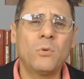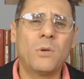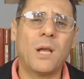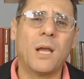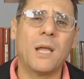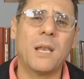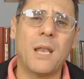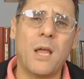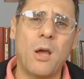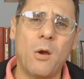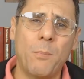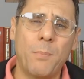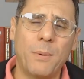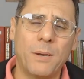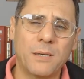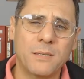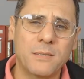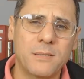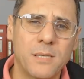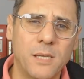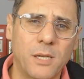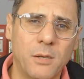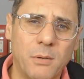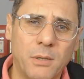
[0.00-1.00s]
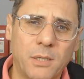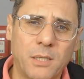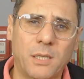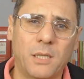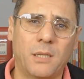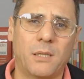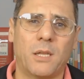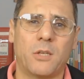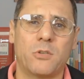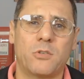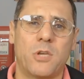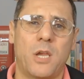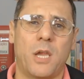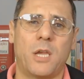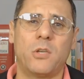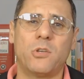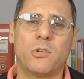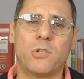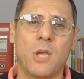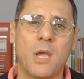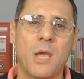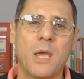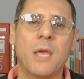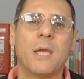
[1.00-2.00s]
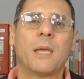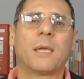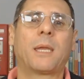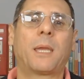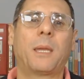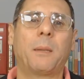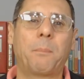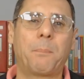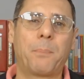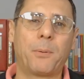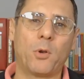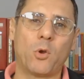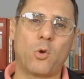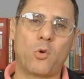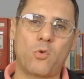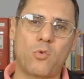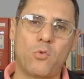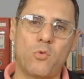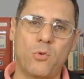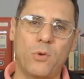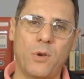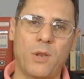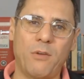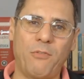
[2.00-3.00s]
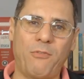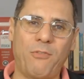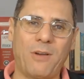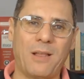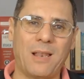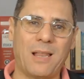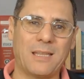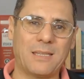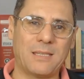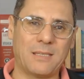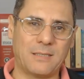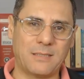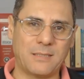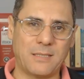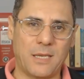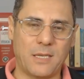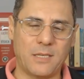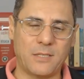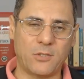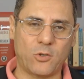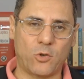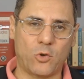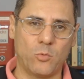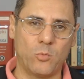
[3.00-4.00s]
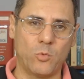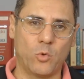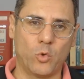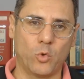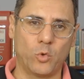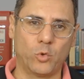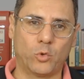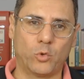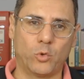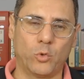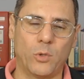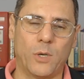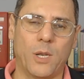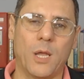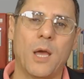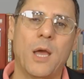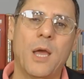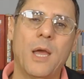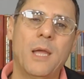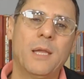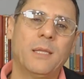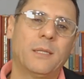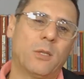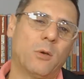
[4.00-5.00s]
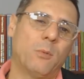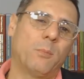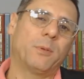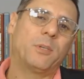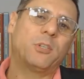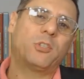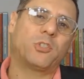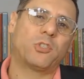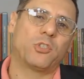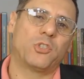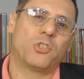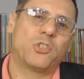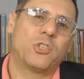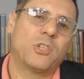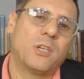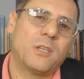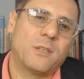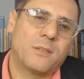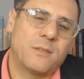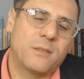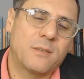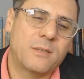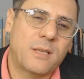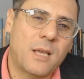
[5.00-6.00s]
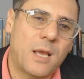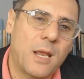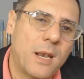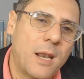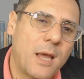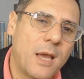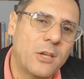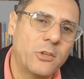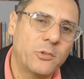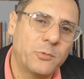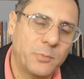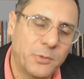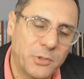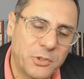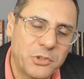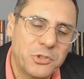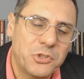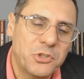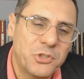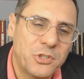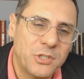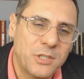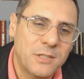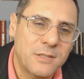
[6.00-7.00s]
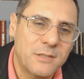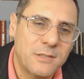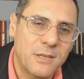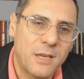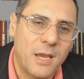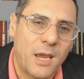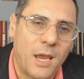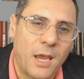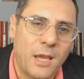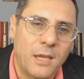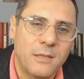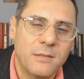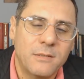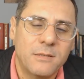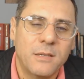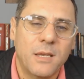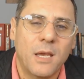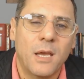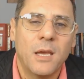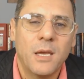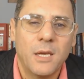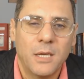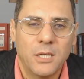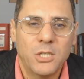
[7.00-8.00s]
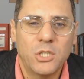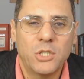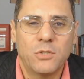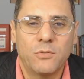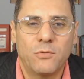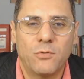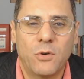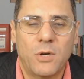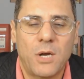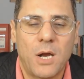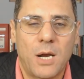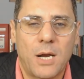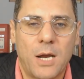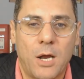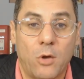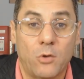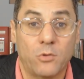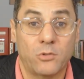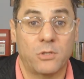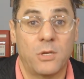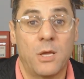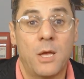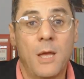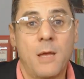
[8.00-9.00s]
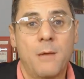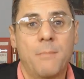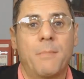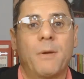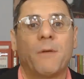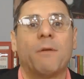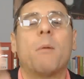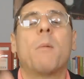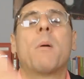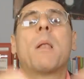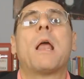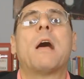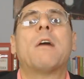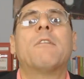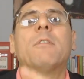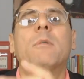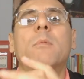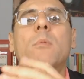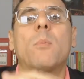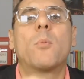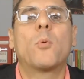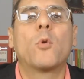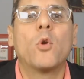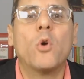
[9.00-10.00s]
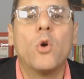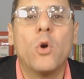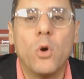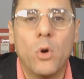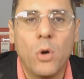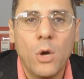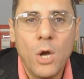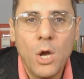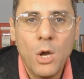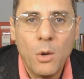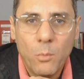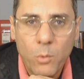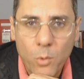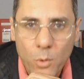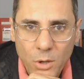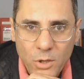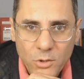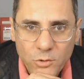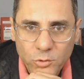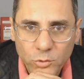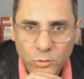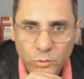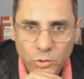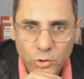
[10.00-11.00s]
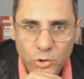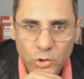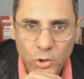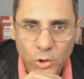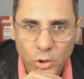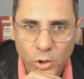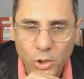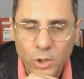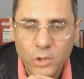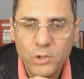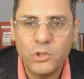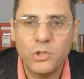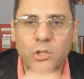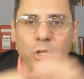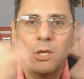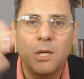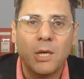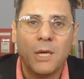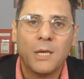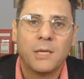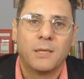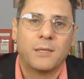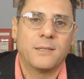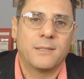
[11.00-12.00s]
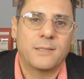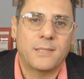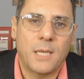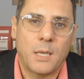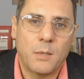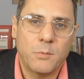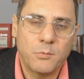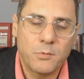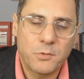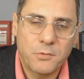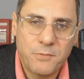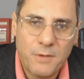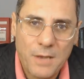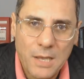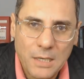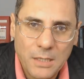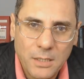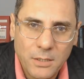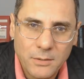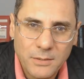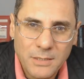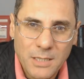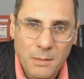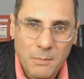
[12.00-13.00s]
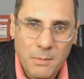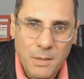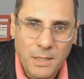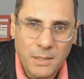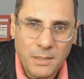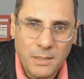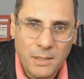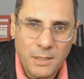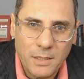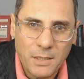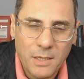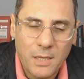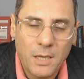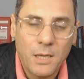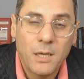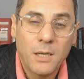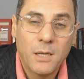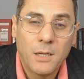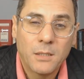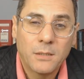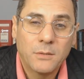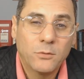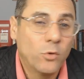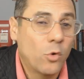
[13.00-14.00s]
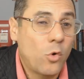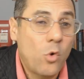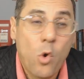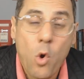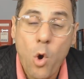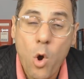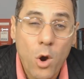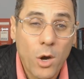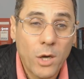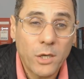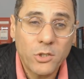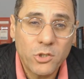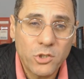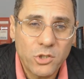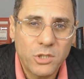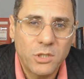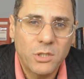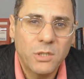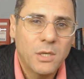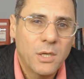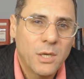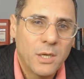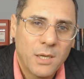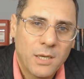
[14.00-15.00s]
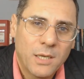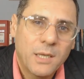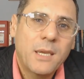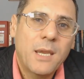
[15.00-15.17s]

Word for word: um canal parceiro aqui da gente, que procura falar da ciência como cultura. Então prestigia esses canais, prestigia a ciência e divulga a causa. Mas vamos lá, vamos pro, pro assunto de hoje que estávamos falando da maneira do corte